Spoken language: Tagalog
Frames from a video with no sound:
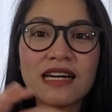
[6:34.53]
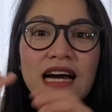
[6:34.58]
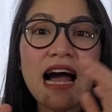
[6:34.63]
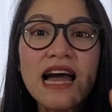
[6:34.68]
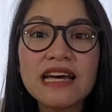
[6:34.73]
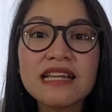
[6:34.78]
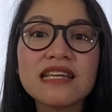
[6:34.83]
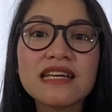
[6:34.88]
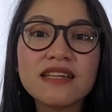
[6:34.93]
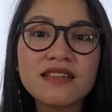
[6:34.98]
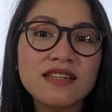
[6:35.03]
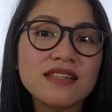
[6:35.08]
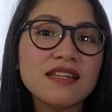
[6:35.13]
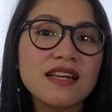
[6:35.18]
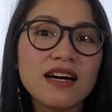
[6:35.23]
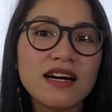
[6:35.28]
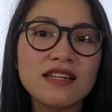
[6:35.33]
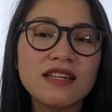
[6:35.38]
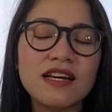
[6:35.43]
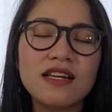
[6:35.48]
Kahit hindi
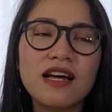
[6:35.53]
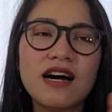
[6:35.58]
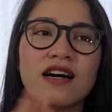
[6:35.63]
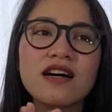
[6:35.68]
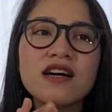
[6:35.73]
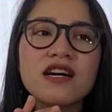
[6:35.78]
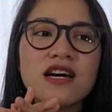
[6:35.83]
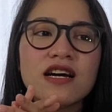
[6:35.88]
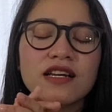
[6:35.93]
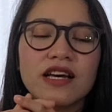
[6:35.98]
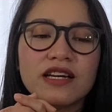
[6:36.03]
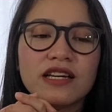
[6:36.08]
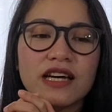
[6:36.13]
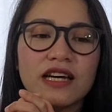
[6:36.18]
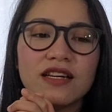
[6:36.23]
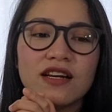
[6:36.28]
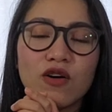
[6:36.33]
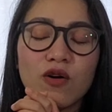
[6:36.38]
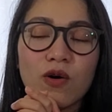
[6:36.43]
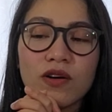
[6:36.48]
nila kilala, like
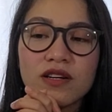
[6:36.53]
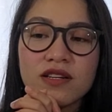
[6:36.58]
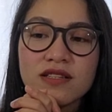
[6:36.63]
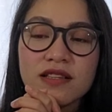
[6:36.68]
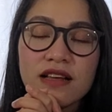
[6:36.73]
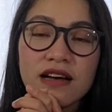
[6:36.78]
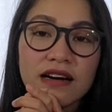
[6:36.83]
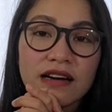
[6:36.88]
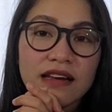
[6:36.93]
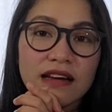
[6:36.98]
ilang oras lang,